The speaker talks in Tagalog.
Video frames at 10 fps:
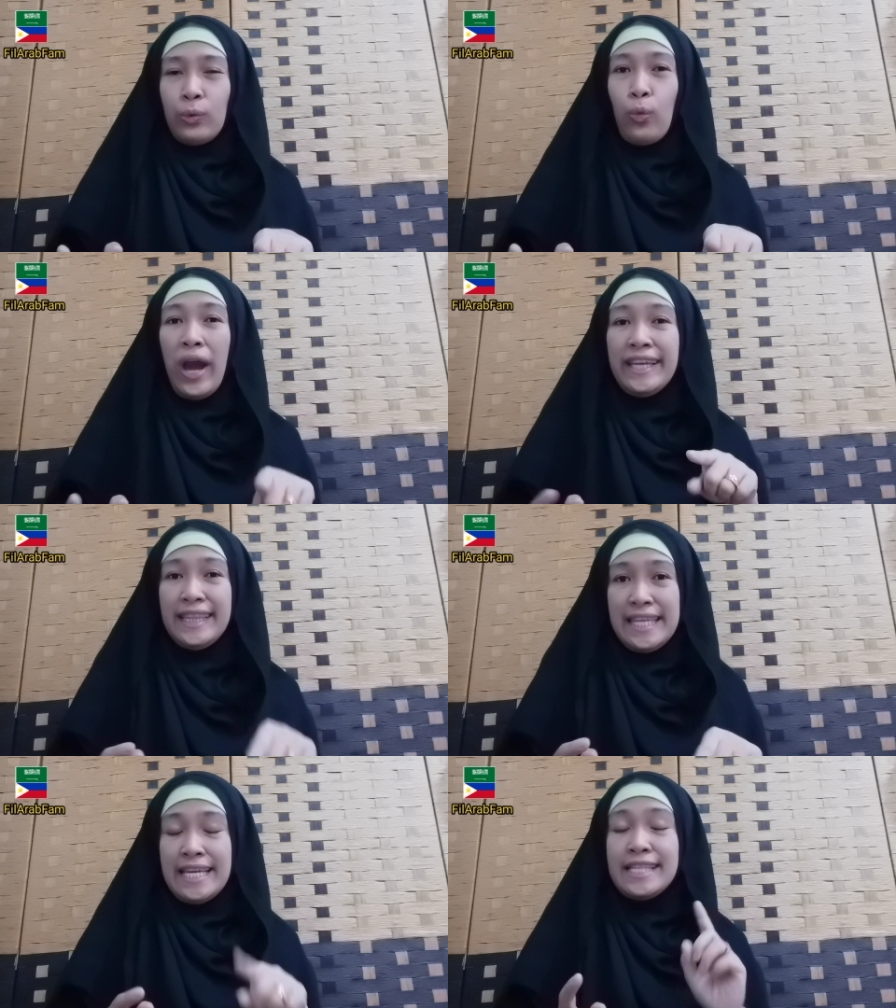
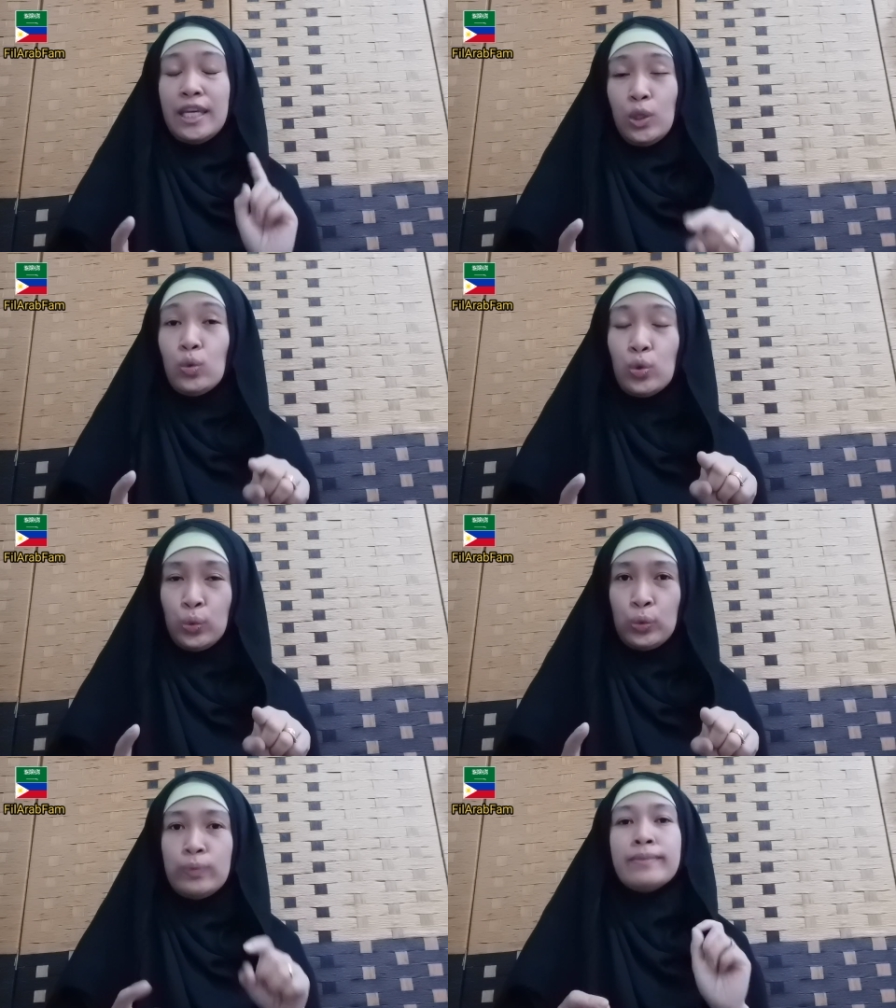YT, sa
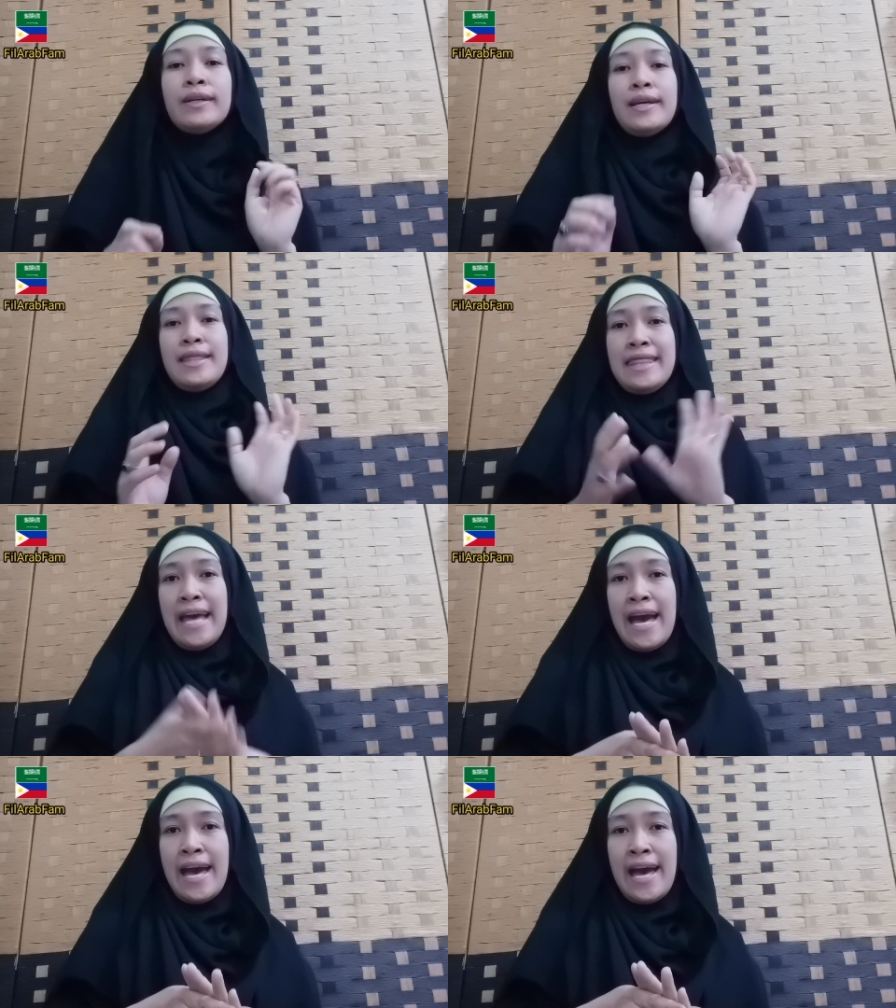YouTube
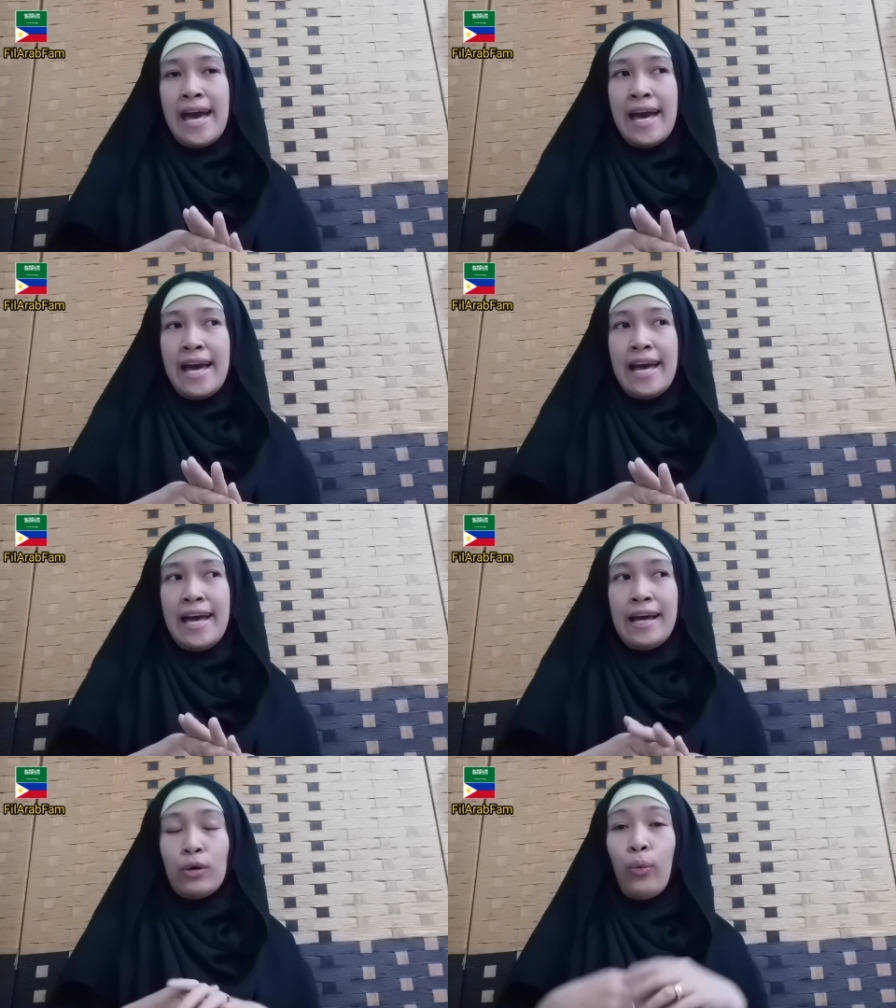na
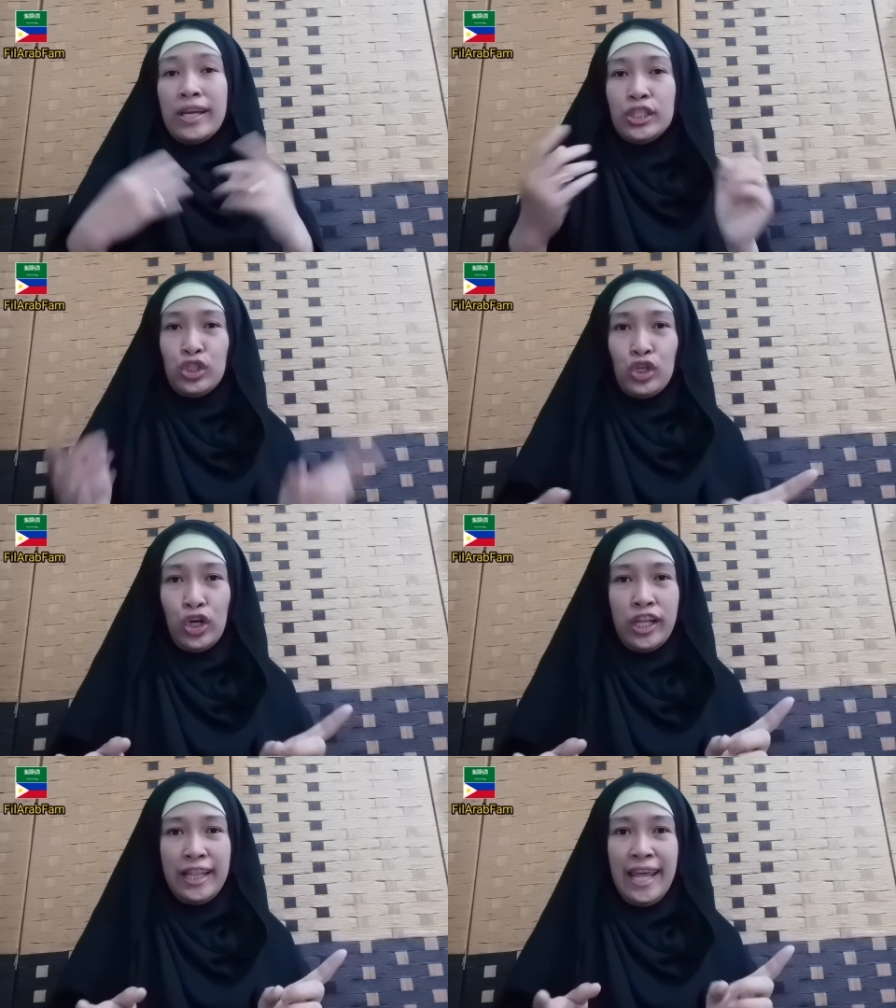
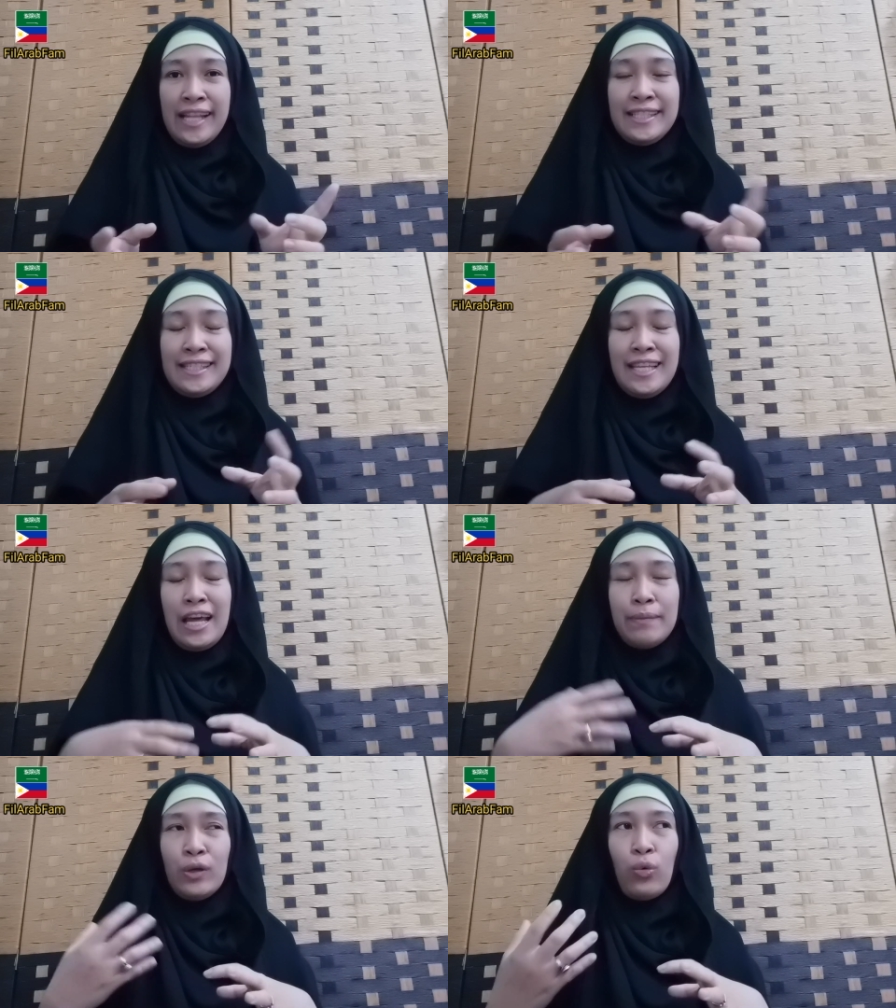question. Then
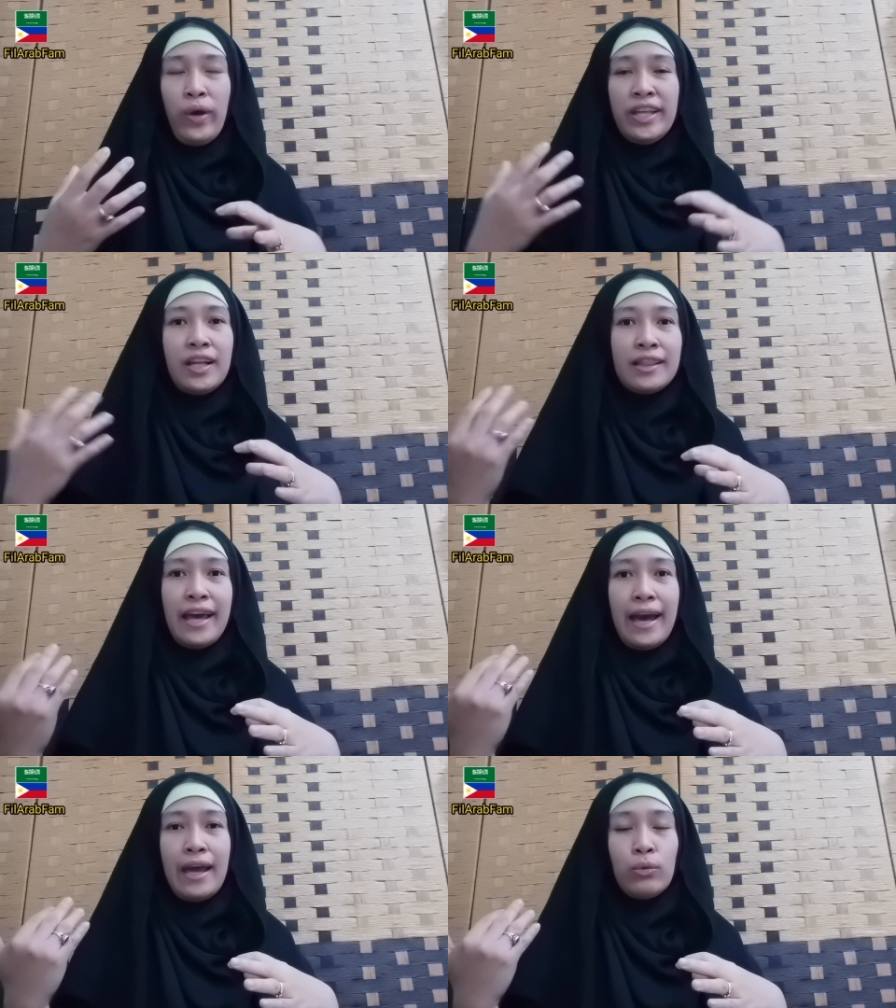sinabi ko, why not
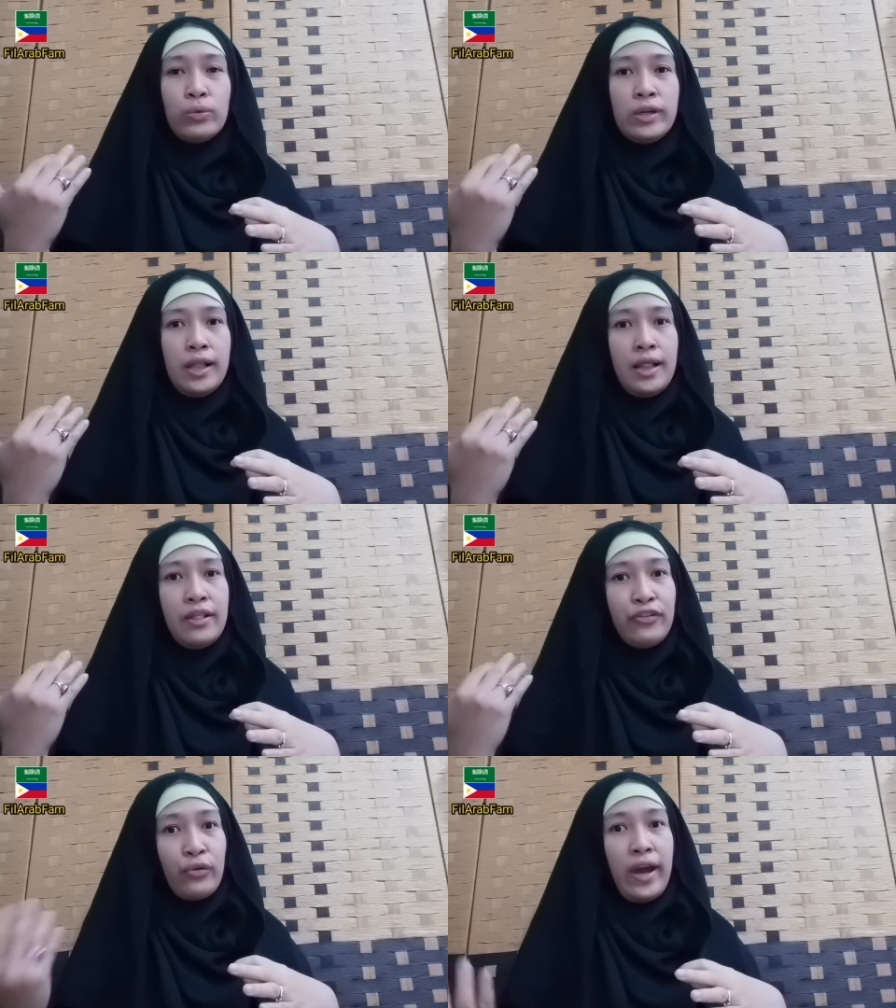I
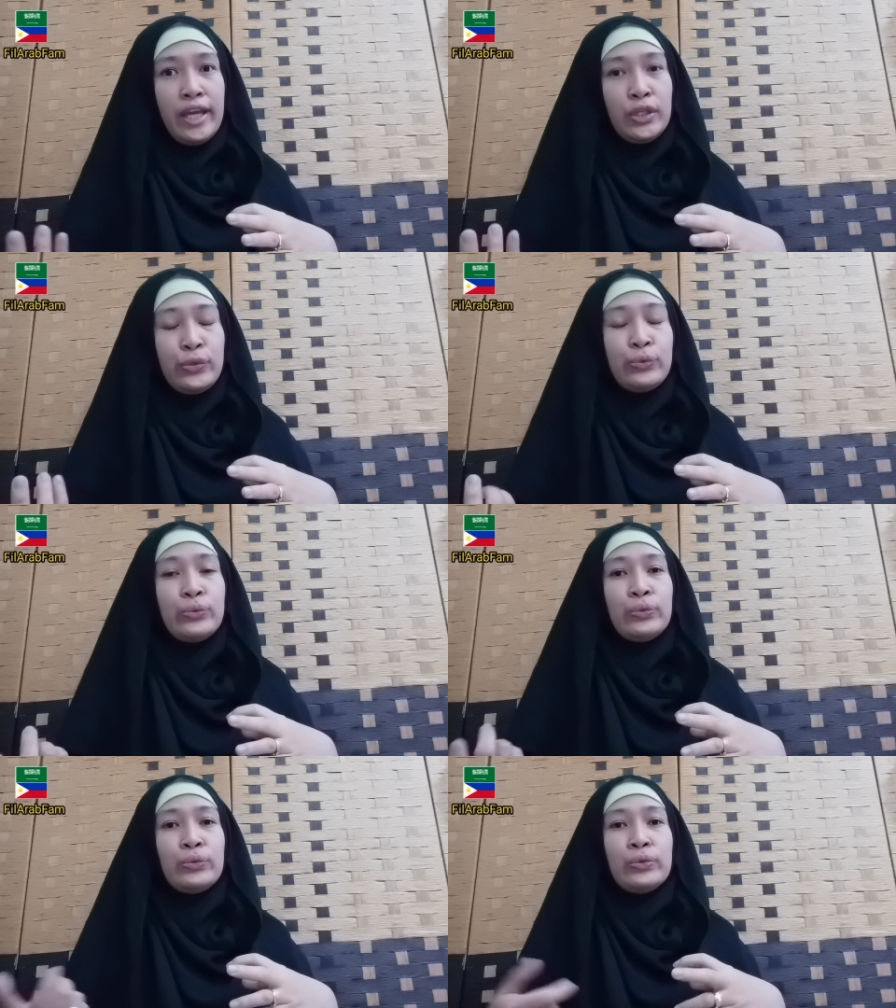will try
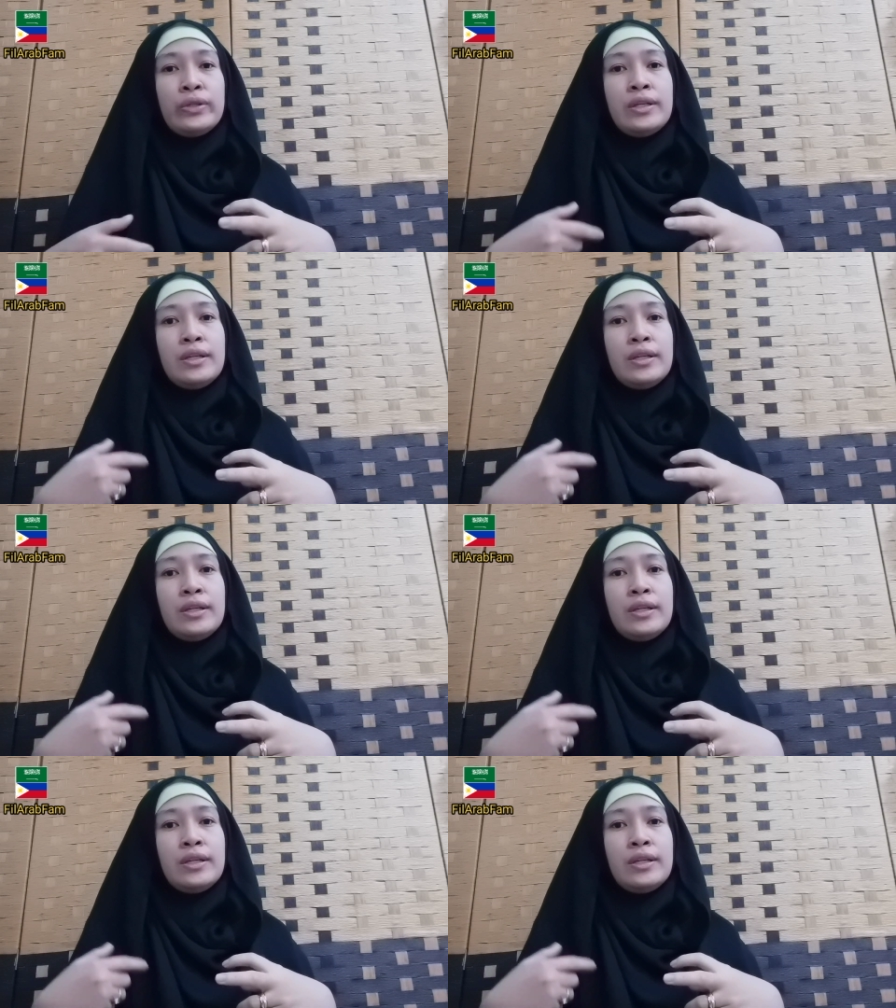to